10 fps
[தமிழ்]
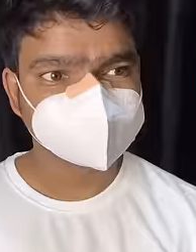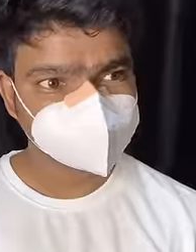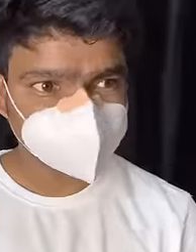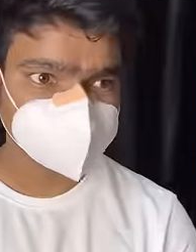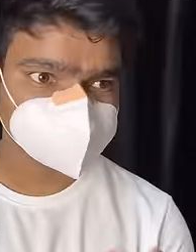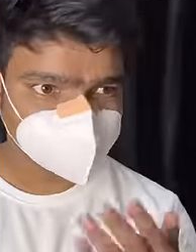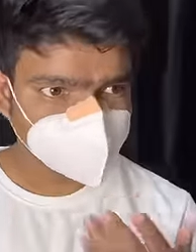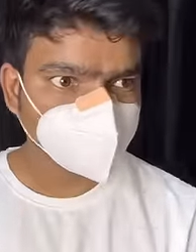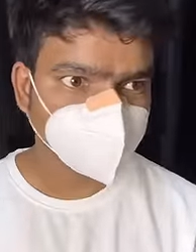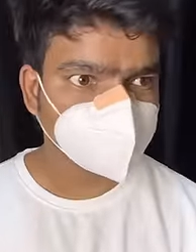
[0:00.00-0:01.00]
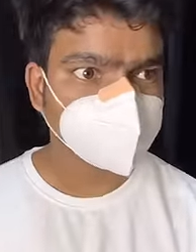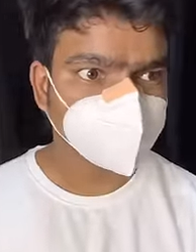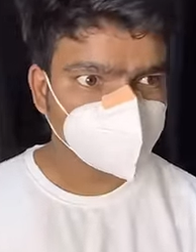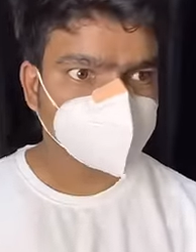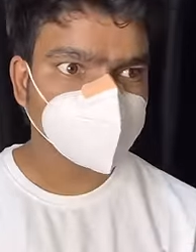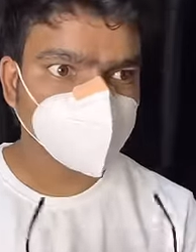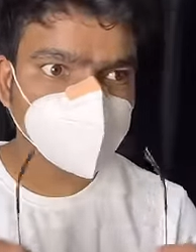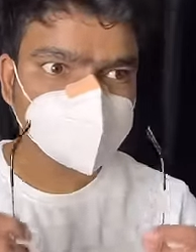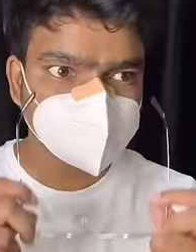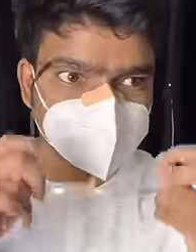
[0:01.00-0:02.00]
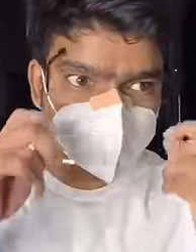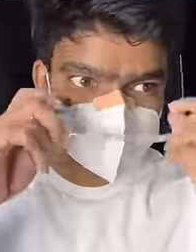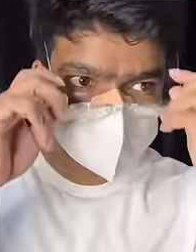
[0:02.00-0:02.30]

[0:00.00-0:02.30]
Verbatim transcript: சரிடா சரிடா போறேன்டா போறேன்டா கோபப்படாதடா